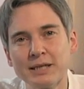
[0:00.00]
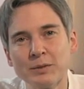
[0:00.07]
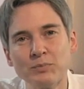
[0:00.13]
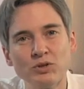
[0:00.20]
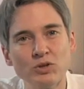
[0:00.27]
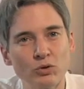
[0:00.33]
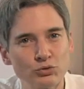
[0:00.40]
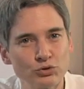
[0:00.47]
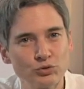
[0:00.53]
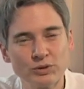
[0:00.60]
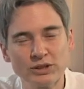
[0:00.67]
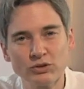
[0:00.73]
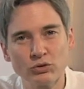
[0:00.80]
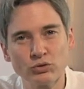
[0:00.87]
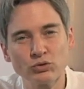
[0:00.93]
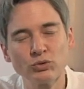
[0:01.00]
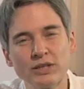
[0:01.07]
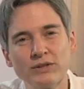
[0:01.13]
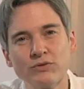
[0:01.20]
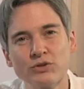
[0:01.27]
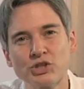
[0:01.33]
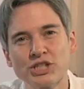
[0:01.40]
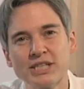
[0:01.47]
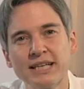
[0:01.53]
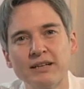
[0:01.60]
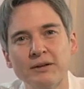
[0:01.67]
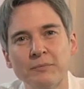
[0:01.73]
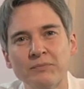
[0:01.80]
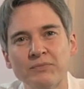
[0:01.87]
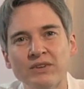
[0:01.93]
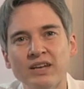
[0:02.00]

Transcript: et puis ensuite dans l'évangile.